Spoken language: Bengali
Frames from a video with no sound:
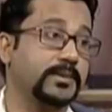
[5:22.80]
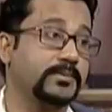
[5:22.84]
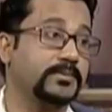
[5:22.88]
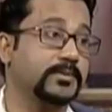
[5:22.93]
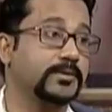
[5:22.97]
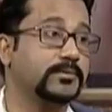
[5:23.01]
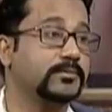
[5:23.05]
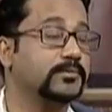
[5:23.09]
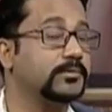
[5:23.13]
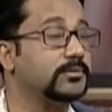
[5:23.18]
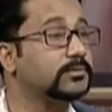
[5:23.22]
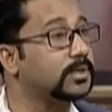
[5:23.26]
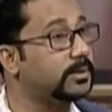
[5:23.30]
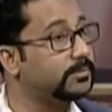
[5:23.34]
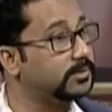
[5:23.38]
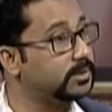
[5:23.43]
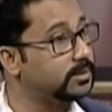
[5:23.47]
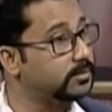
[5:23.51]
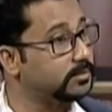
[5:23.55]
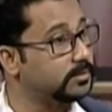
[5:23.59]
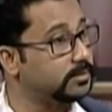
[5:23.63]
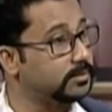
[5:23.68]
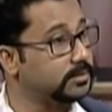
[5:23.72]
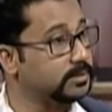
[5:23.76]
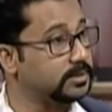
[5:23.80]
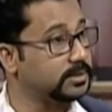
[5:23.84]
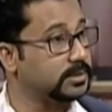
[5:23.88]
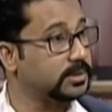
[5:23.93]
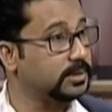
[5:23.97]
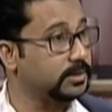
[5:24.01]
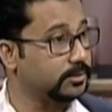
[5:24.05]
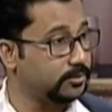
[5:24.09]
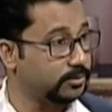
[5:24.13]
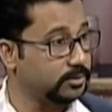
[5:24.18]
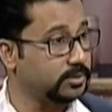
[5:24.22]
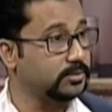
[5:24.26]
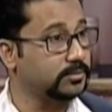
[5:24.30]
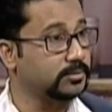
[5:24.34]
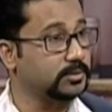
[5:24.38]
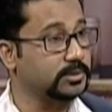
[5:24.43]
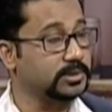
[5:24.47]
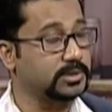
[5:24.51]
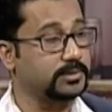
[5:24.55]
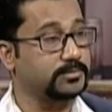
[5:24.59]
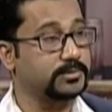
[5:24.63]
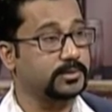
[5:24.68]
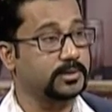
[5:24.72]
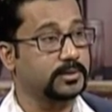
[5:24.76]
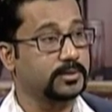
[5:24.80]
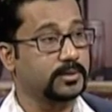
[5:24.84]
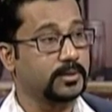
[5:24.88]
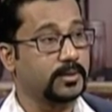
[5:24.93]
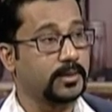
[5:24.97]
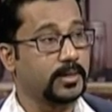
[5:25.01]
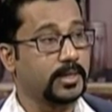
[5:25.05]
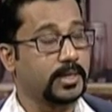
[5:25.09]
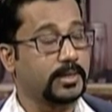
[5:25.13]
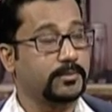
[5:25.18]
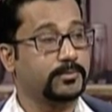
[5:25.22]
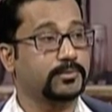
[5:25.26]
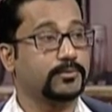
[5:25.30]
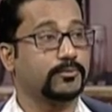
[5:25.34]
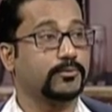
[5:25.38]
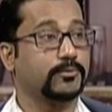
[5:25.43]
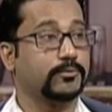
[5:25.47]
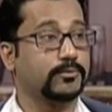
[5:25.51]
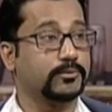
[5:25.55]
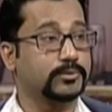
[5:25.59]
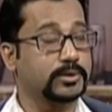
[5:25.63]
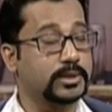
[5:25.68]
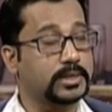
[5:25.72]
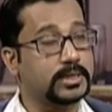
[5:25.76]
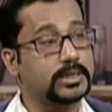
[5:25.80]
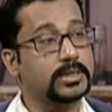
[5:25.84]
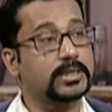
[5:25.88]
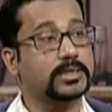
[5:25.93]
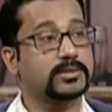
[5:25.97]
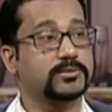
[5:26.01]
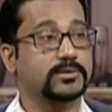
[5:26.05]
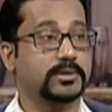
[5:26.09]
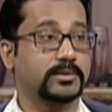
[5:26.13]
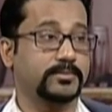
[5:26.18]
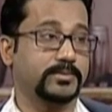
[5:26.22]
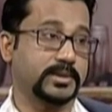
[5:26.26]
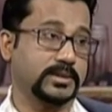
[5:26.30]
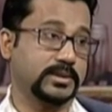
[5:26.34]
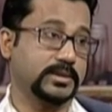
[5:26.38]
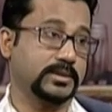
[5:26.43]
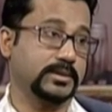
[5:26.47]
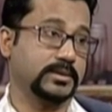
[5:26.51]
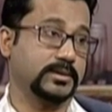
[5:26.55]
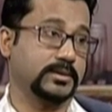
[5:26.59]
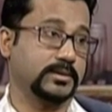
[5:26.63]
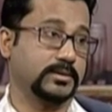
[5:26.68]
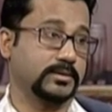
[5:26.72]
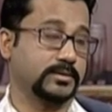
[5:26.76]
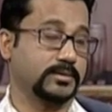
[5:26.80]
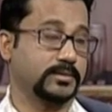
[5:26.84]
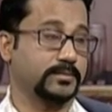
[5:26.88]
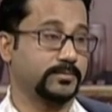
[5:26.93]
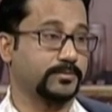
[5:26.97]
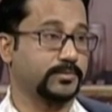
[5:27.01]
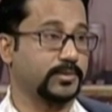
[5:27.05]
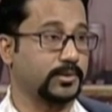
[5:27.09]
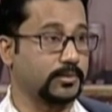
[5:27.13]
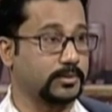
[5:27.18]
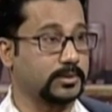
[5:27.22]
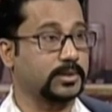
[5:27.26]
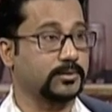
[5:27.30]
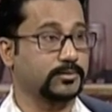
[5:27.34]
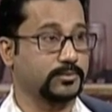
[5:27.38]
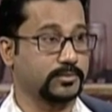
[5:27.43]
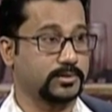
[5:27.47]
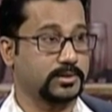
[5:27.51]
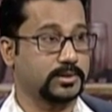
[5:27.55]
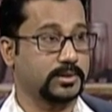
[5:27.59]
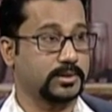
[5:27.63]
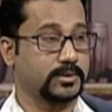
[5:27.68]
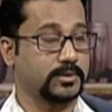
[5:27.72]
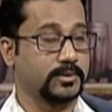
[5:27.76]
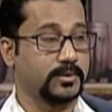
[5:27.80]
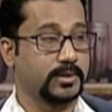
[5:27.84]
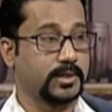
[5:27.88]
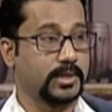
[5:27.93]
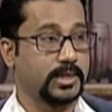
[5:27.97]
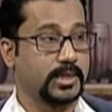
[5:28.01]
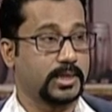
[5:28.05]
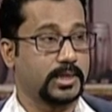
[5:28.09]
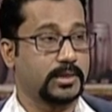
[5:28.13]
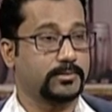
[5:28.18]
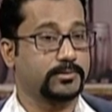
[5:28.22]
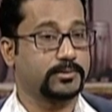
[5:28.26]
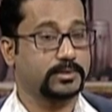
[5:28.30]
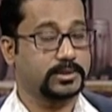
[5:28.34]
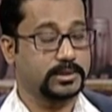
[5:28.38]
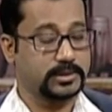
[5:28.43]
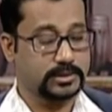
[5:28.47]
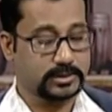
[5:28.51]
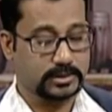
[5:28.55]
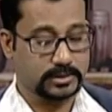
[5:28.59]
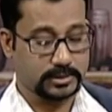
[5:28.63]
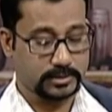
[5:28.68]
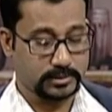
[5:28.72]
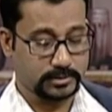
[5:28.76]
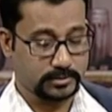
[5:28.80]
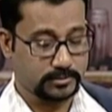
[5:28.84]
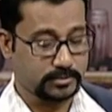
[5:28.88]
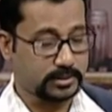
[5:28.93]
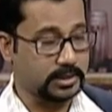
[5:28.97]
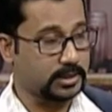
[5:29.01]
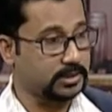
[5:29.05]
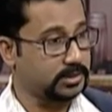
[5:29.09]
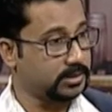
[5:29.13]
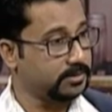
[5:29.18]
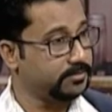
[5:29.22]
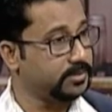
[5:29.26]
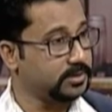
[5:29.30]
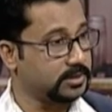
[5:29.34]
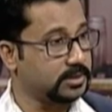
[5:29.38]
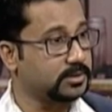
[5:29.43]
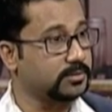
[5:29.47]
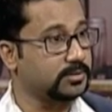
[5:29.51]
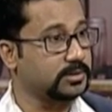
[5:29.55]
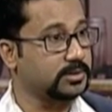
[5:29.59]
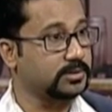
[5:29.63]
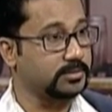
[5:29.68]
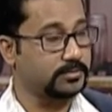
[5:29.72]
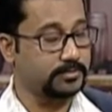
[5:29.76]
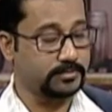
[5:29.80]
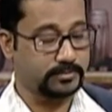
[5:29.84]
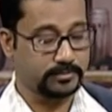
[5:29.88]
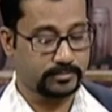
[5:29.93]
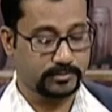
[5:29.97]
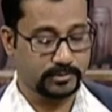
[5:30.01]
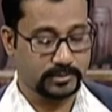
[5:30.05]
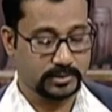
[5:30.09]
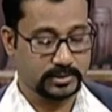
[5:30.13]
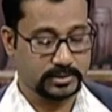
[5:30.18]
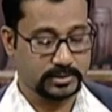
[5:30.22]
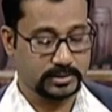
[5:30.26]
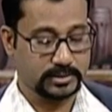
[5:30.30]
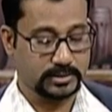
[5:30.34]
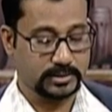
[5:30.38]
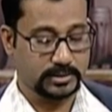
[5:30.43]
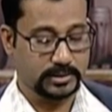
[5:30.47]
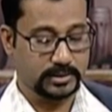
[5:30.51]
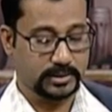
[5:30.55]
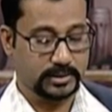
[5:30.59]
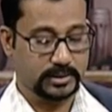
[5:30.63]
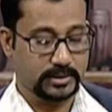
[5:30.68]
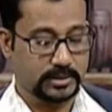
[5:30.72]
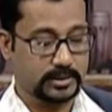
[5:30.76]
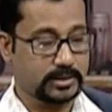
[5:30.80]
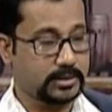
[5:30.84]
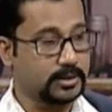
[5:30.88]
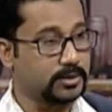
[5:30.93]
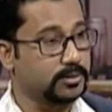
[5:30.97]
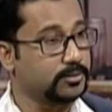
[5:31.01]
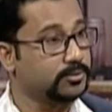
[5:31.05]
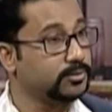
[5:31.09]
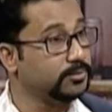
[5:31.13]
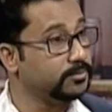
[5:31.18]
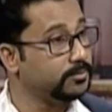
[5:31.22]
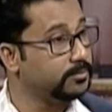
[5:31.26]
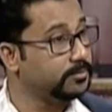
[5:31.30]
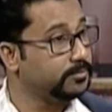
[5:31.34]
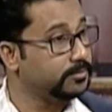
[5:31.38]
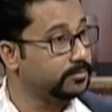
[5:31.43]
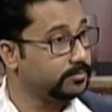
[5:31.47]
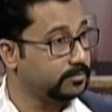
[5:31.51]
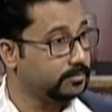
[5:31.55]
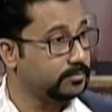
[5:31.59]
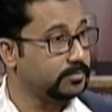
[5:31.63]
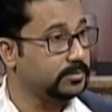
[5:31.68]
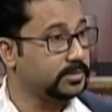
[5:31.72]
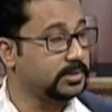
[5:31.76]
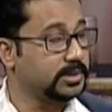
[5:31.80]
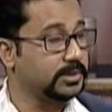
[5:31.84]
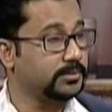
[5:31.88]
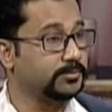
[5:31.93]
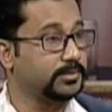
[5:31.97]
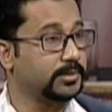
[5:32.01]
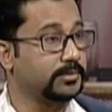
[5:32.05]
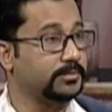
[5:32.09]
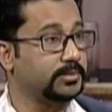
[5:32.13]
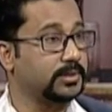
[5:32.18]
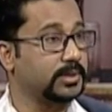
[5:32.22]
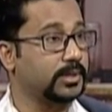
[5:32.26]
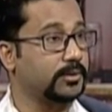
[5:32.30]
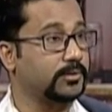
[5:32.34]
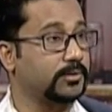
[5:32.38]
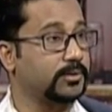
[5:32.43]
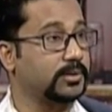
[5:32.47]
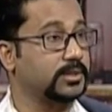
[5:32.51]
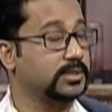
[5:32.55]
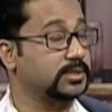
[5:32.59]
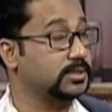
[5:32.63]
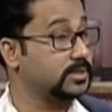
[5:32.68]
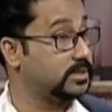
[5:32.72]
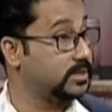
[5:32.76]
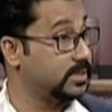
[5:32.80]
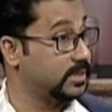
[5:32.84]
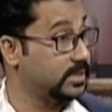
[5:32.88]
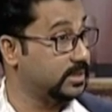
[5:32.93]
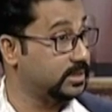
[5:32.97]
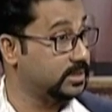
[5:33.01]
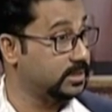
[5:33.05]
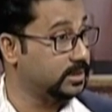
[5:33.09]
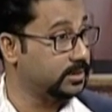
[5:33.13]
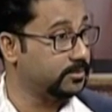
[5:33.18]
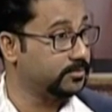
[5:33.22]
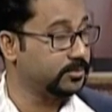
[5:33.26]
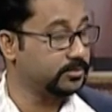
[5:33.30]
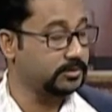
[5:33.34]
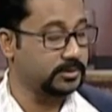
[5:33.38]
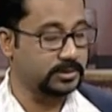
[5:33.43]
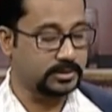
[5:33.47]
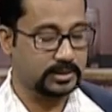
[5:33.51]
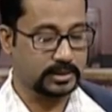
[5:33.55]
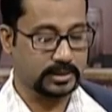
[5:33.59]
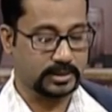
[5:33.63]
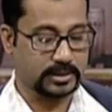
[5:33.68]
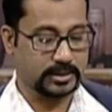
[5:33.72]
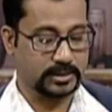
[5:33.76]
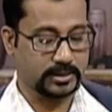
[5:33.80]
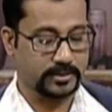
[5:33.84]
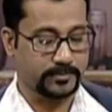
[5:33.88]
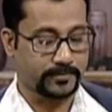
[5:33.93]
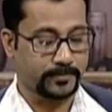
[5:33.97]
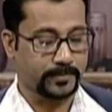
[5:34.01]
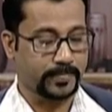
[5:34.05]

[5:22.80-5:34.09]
ব্যবহার করলে তো আমাদের স্কিনের ক্ষতি হয়ে যাবে এবং ওদেরই আসলে বেশি ব্রণটা হচ্ছে আচ্ছা। এবং সেই সাথে কিছু খাদ্যাভ্যাসের কথা বলেছি ঘুম ঠিকভাবে না হয় স্ট্রেসের মধ্যে থাকা